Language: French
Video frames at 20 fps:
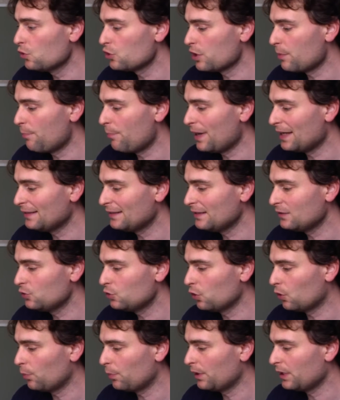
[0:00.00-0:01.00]
J'ai pas été
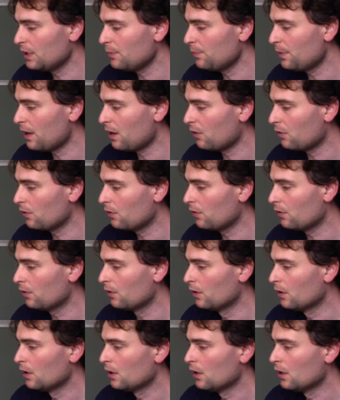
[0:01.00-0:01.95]
surpris par euh,